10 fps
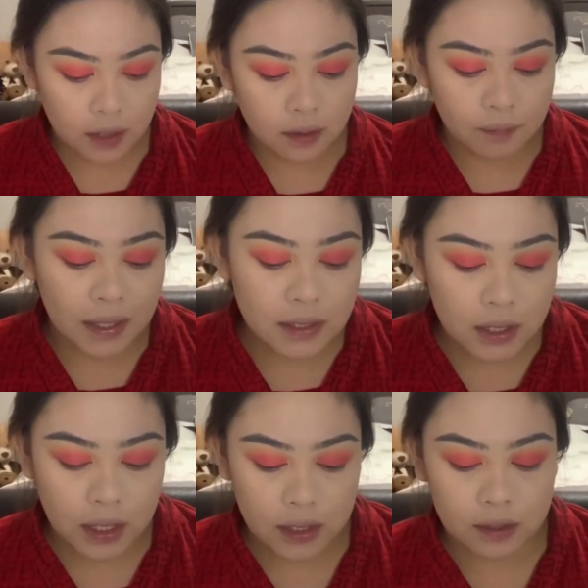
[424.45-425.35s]
The
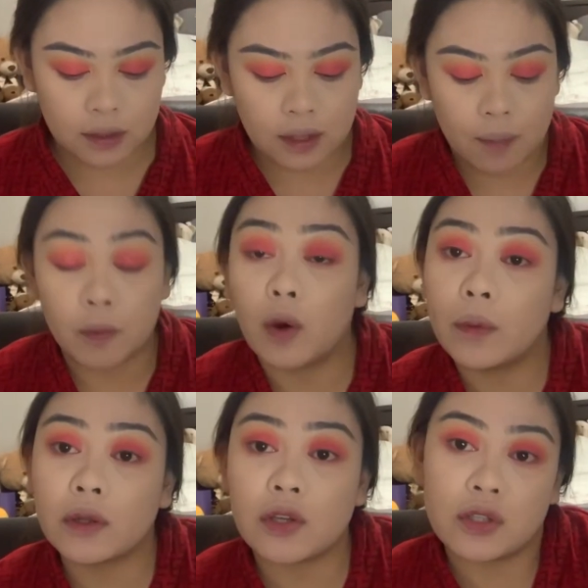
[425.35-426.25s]
mascara that I'm
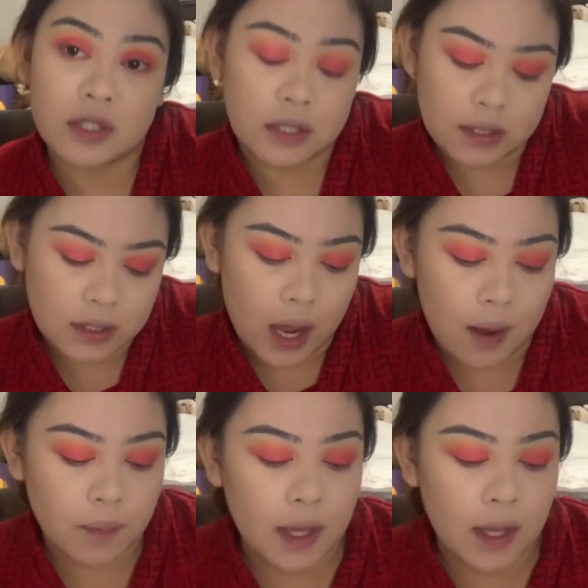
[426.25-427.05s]
going to use this time